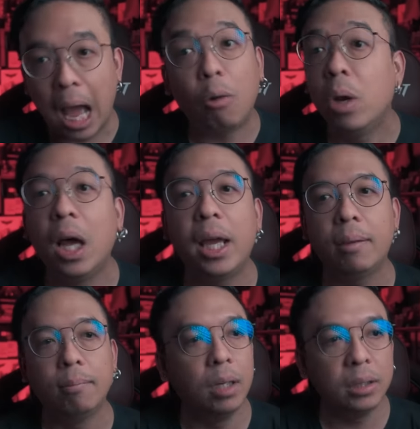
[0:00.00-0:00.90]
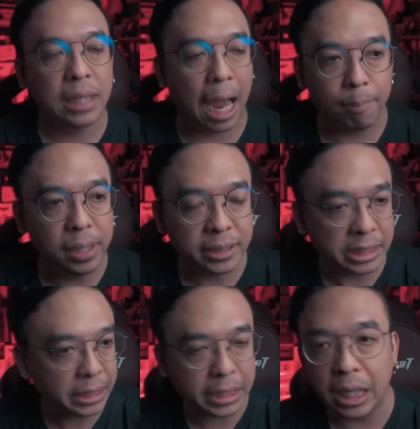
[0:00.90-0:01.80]
เอาเลย มึงอยากมี
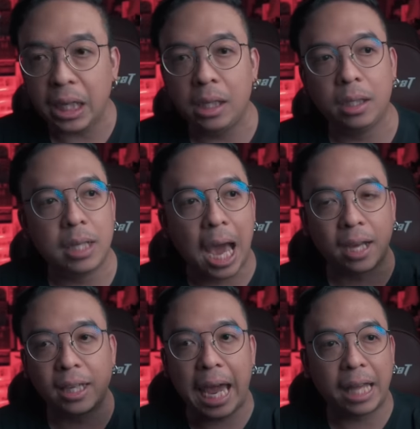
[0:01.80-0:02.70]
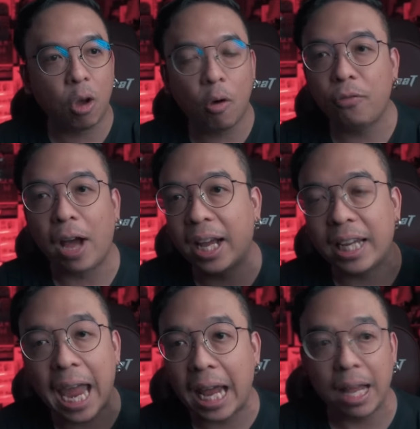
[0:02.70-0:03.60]
ซีจีอยากแก้ท้องฟ้า
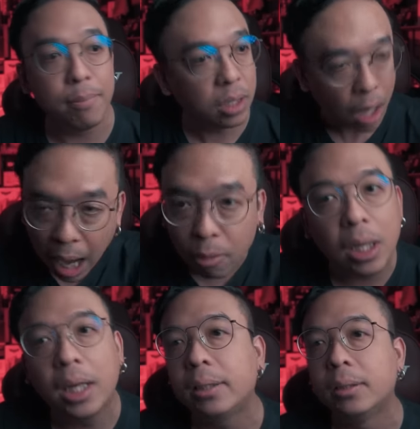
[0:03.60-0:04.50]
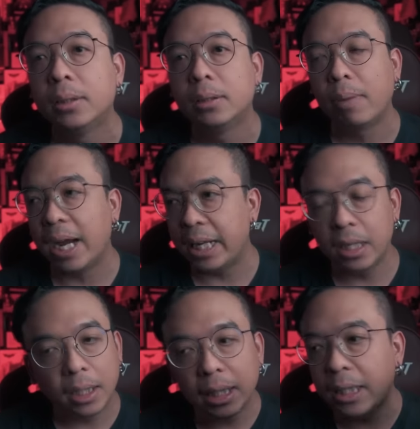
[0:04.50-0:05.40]
แก้ อะไร มึงก็เอาเลย ภายในห
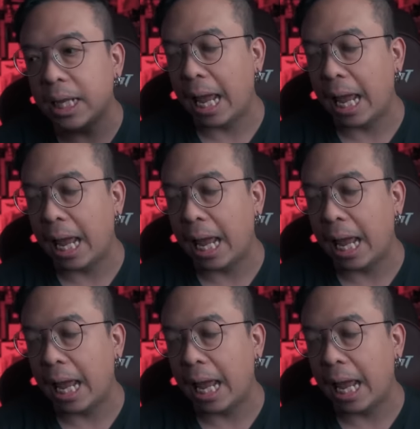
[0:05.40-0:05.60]
นึ่งอาทิตย์นี่